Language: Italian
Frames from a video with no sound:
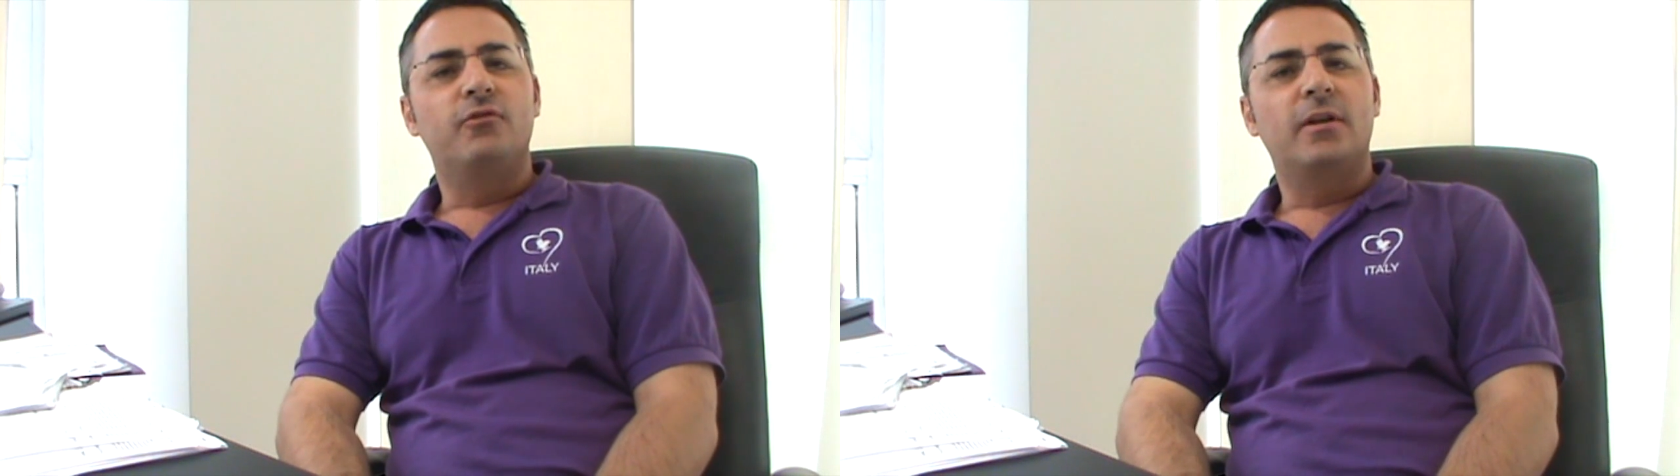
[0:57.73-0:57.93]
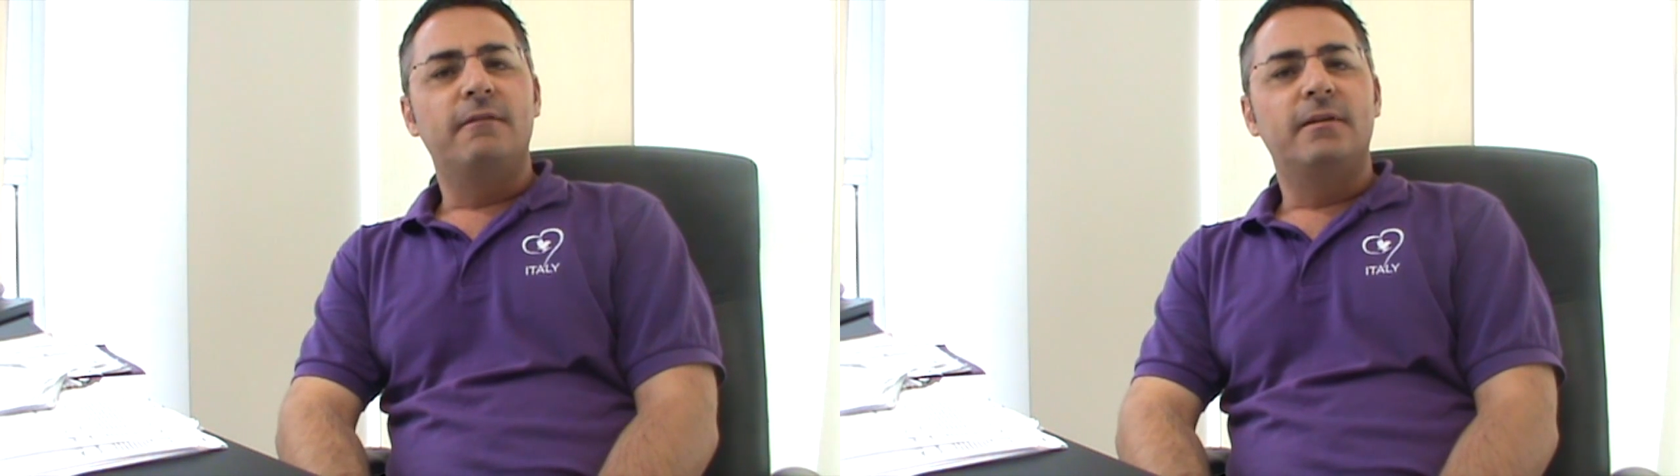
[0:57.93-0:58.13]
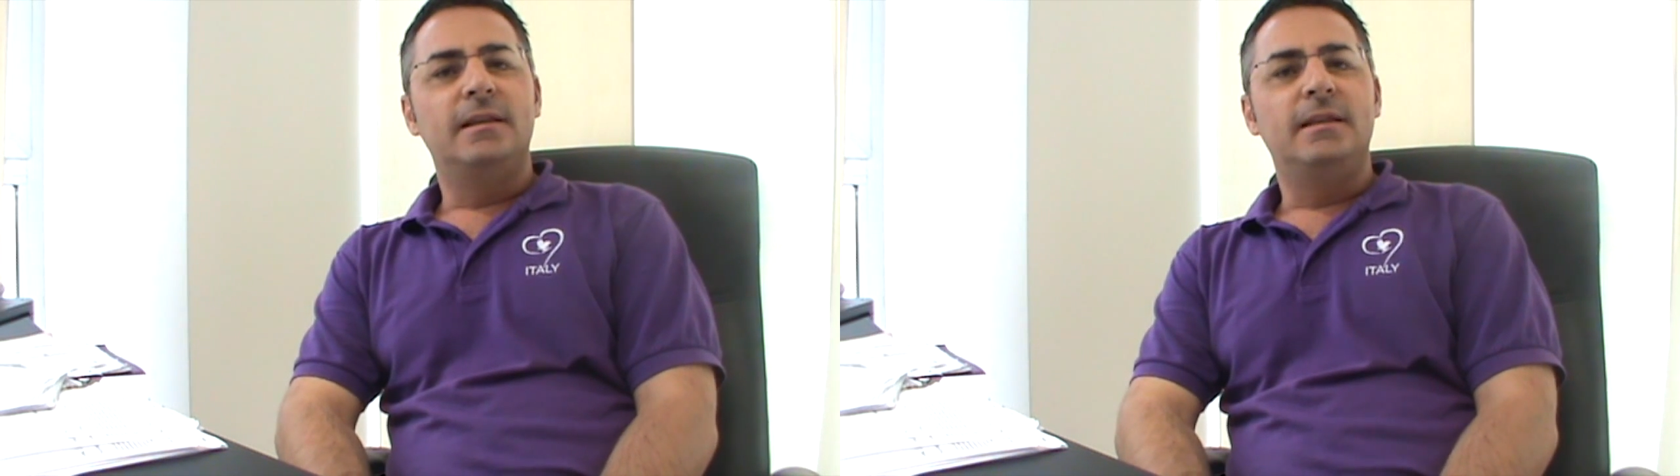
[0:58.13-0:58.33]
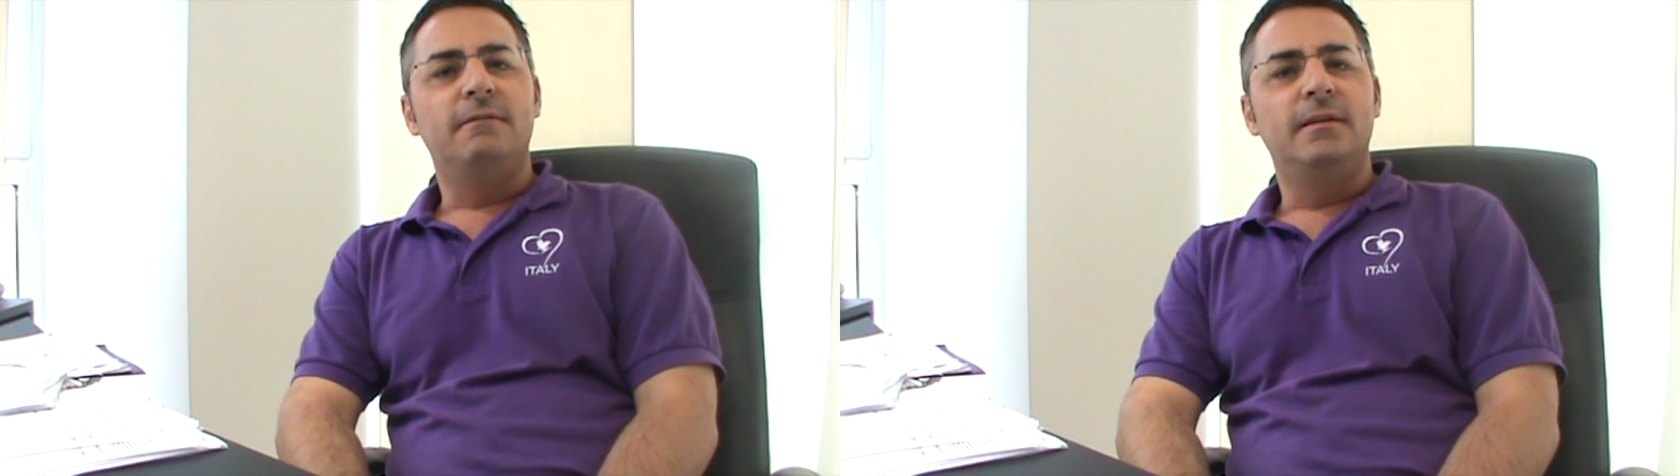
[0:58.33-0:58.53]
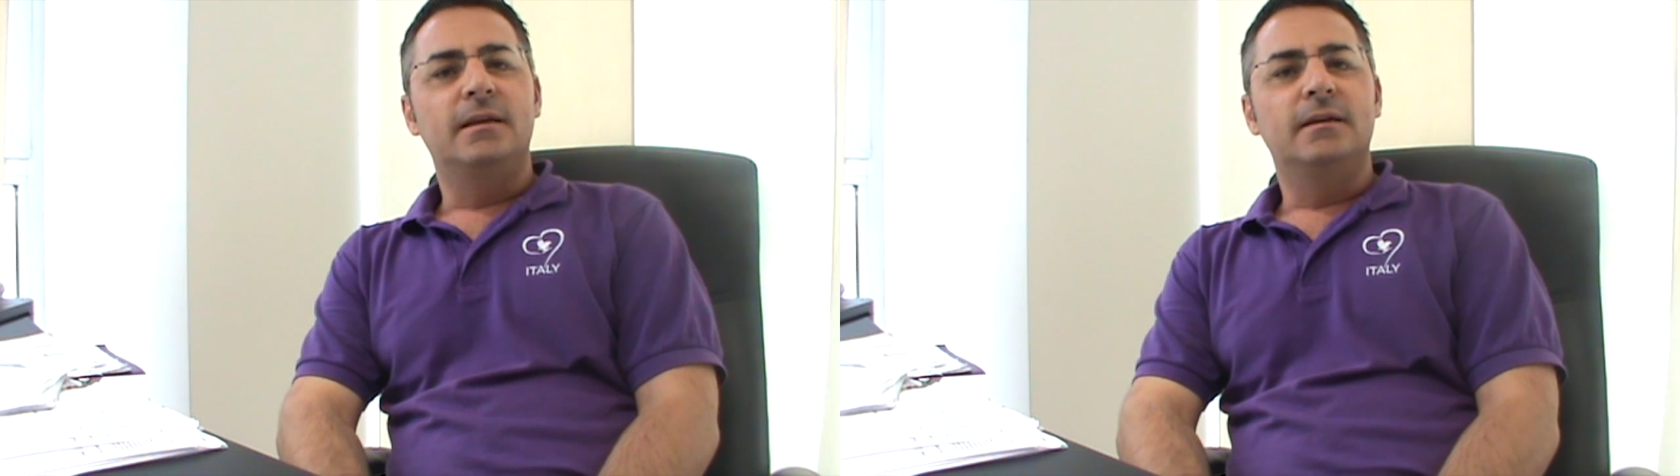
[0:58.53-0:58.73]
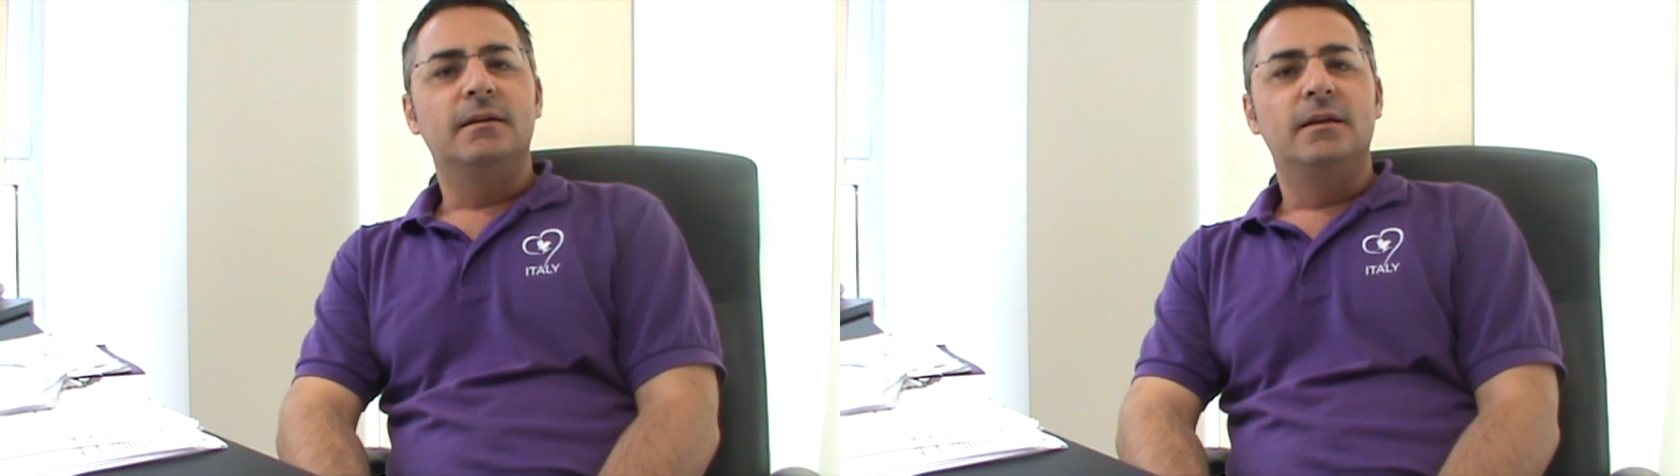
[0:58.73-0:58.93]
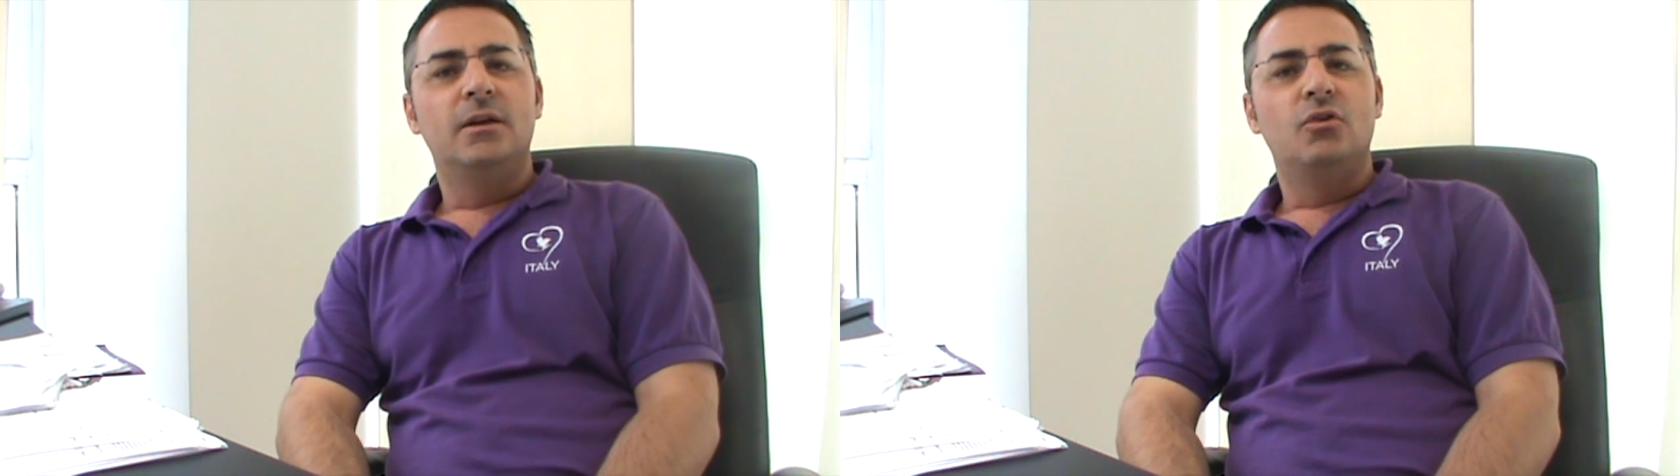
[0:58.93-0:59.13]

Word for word: Forever Living,